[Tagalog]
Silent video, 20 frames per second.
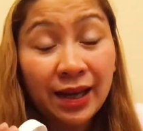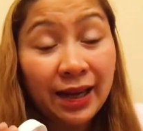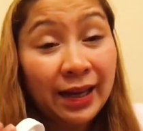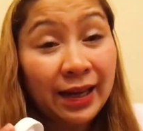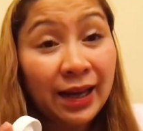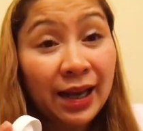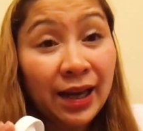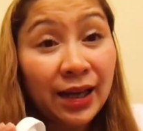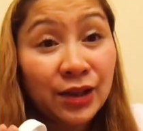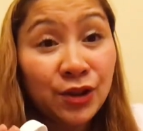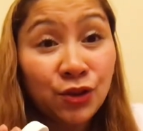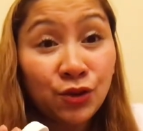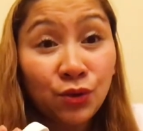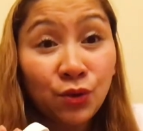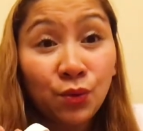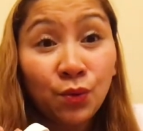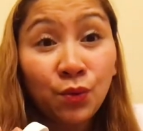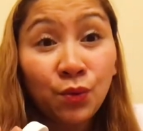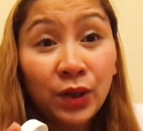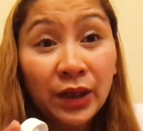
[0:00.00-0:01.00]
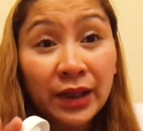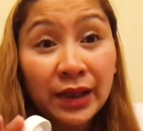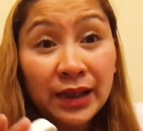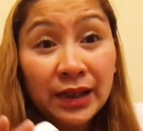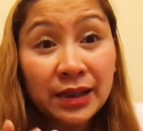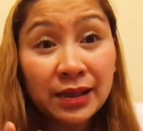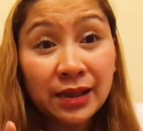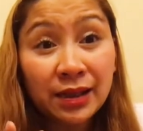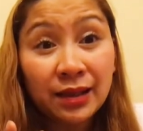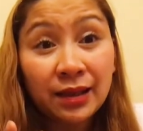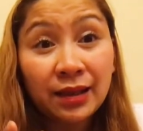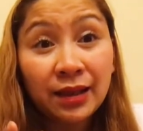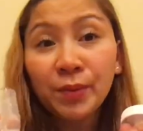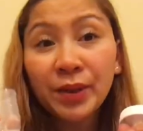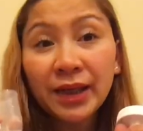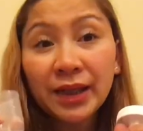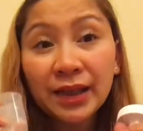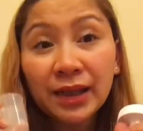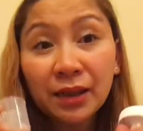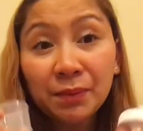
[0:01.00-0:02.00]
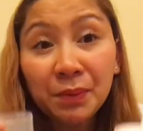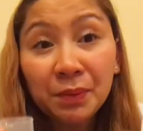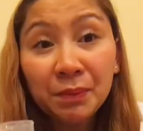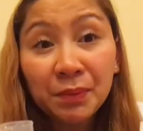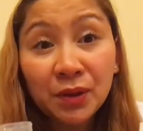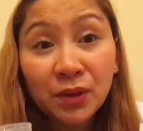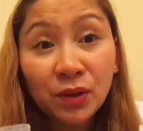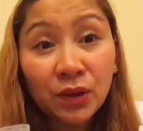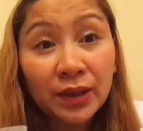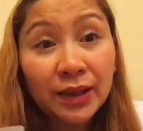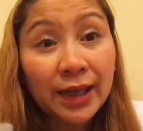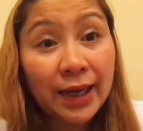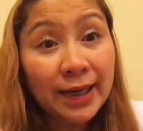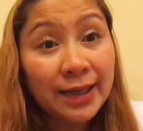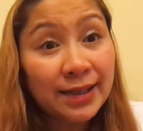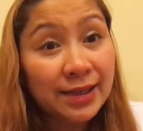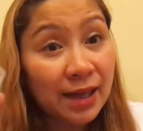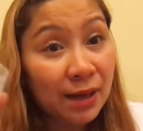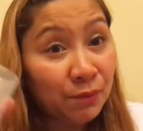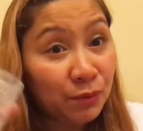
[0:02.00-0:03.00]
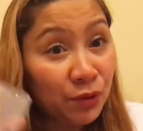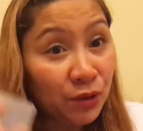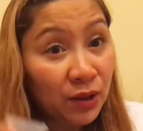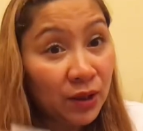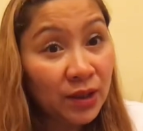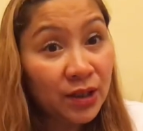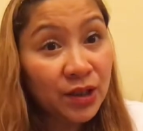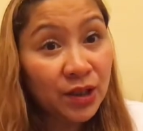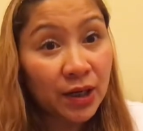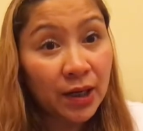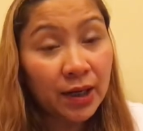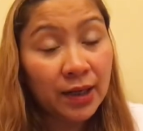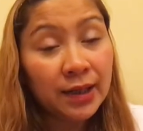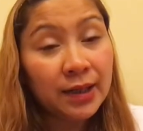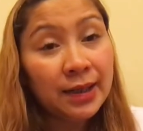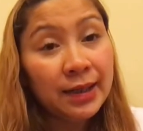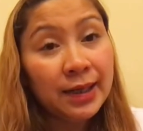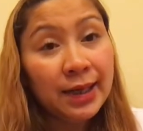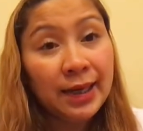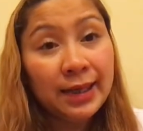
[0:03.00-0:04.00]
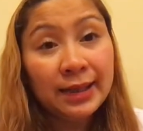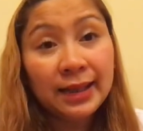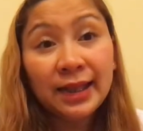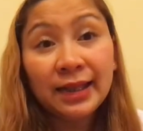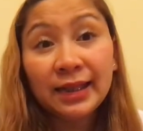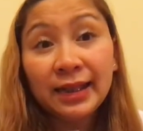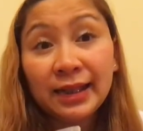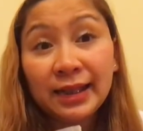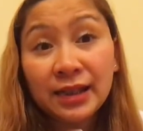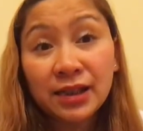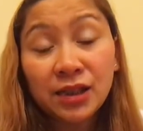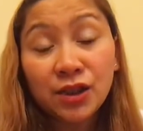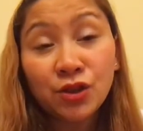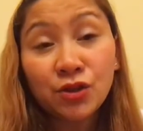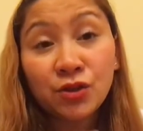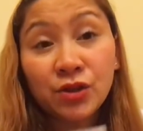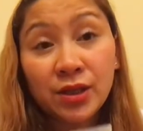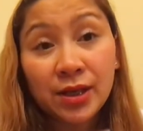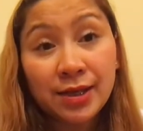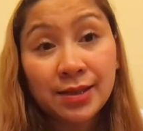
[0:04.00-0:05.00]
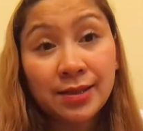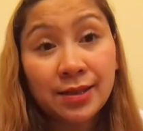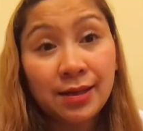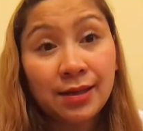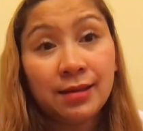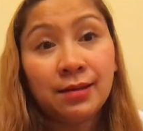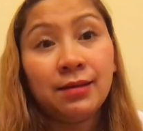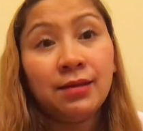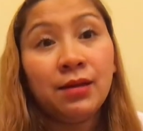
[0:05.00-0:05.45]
Kailangan nyo itong linisin. May natira pang binto rin guys, tapin nyo lang siya. Then, linisin nyo siya sa